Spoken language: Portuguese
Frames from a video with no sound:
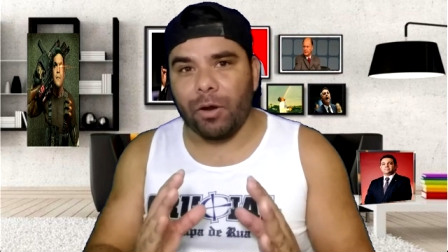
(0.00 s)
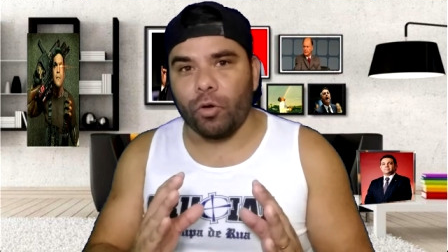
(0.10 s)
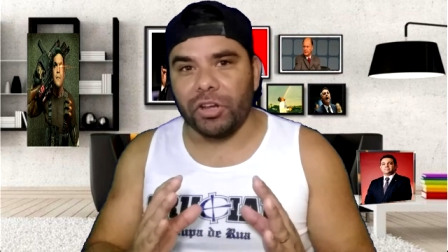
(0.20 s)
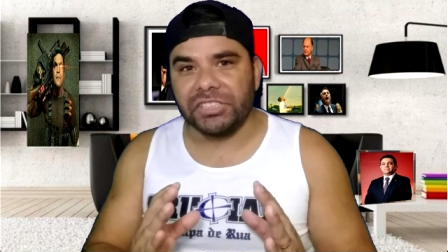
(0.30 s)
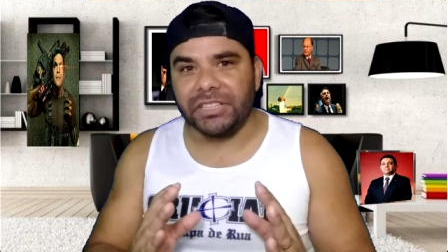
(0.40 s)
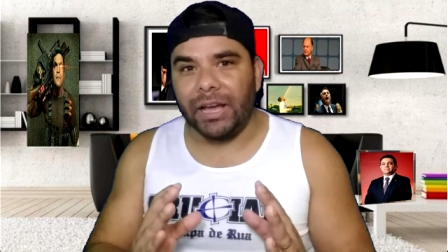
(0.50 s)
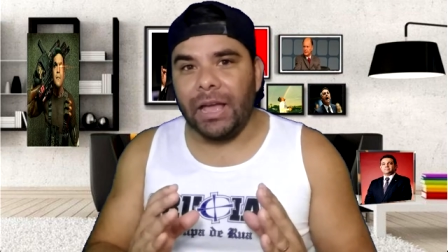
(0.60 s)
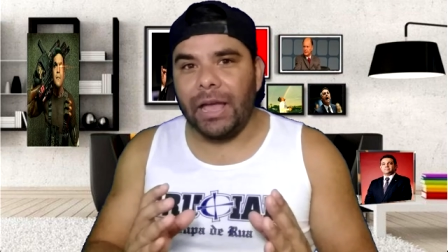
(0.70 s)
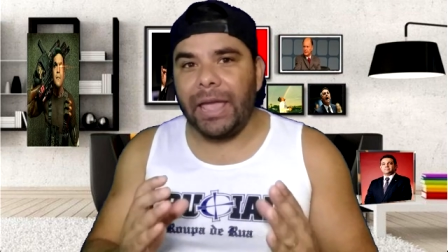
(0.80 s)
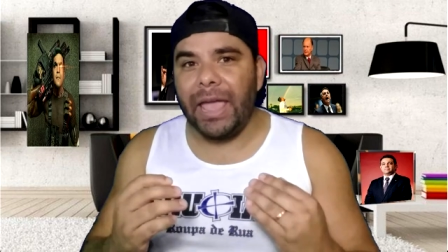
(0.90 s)
coisa.
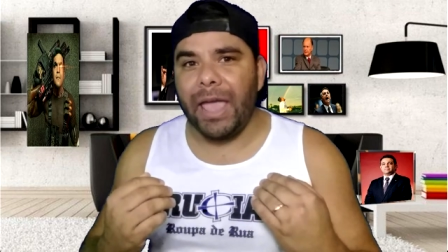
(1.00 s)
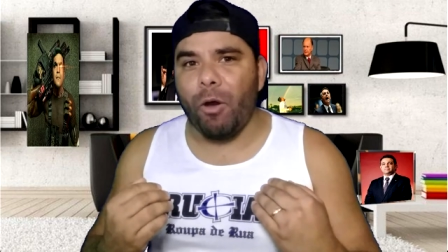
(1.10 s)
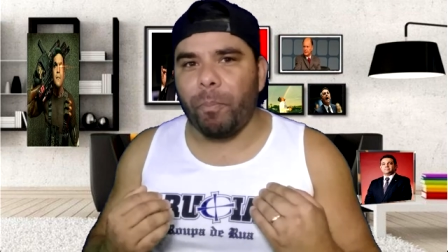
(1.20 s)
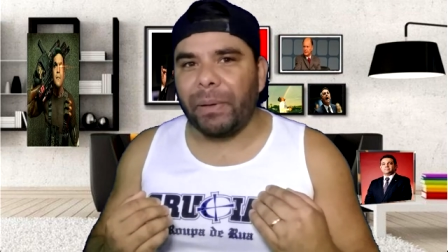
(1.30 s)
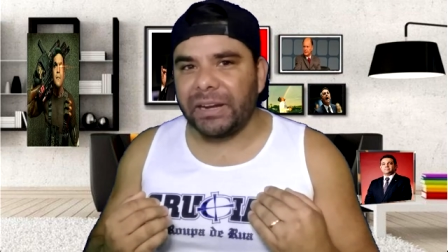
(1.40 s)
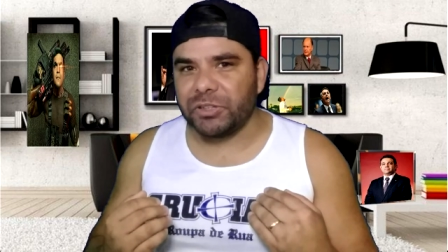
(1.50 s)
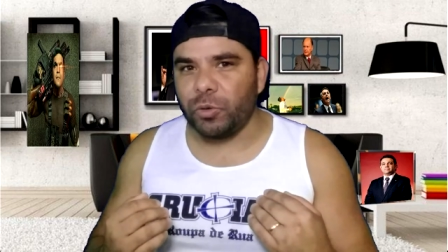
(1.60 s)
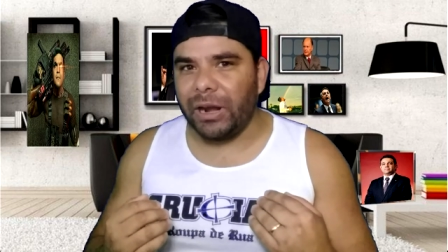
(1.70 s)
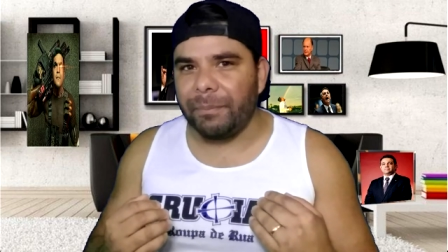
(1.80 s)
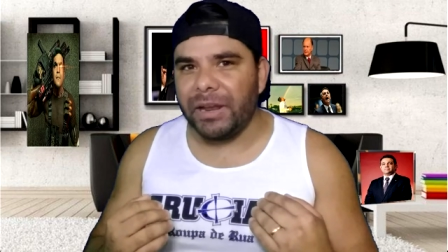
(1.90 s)
Eu,
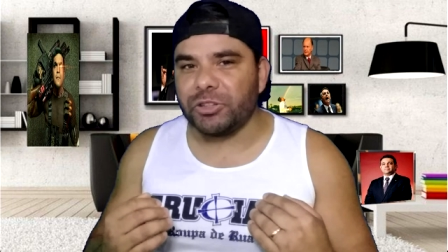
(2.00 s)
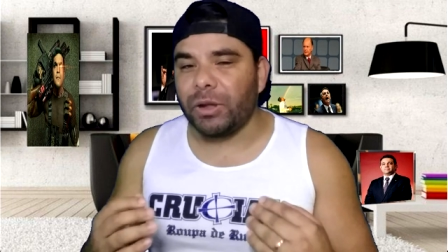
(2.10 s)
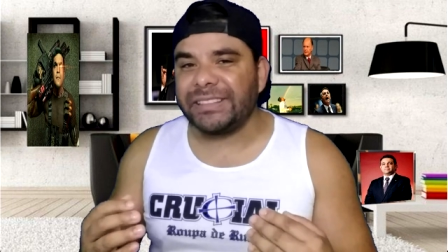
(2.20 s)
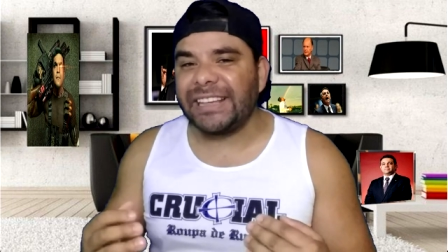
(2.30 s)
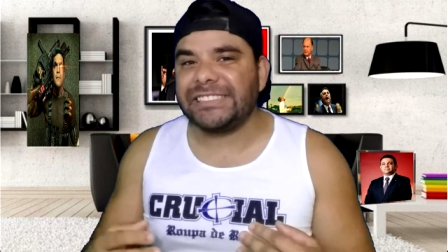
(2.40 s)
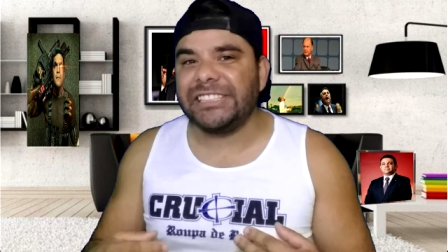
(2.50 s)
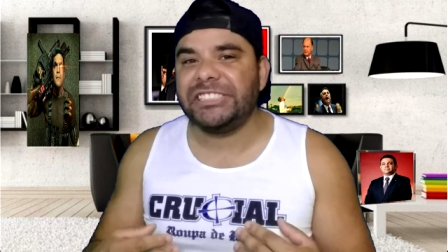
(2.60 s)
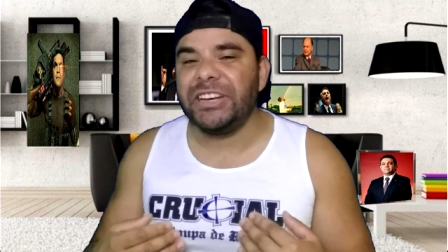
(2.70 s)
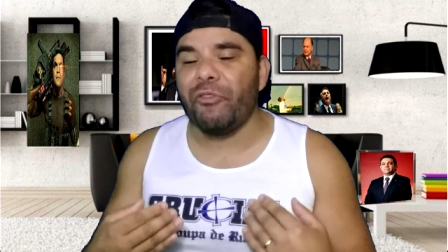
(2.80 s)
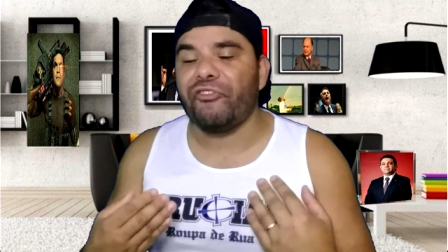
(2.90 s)
particularmente, tô até
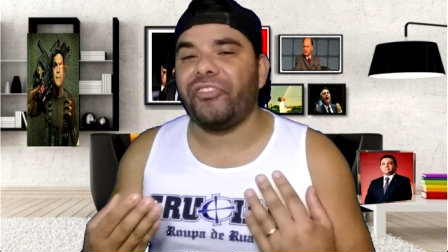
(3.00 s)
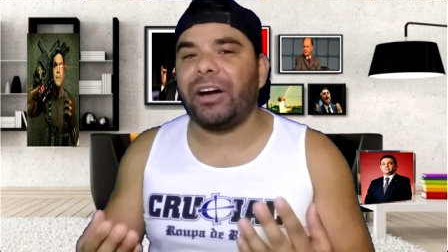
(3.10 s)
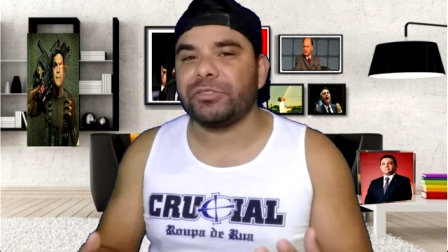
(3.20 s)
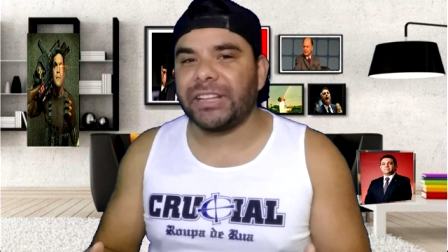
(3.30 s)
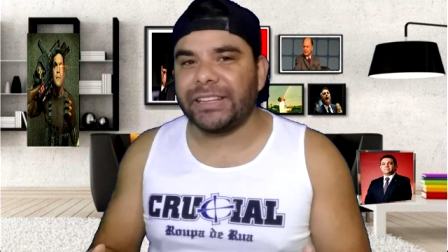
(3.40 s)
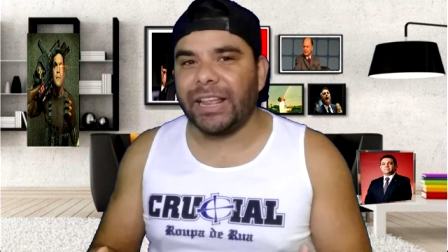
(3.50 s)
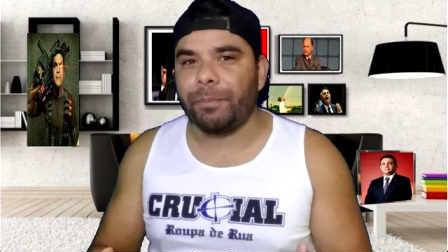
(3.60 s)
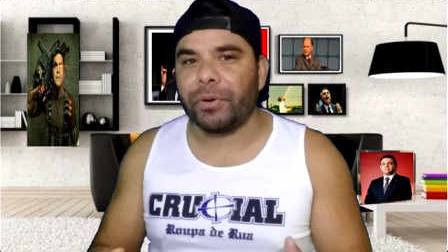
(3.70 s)
sentindo falta dela,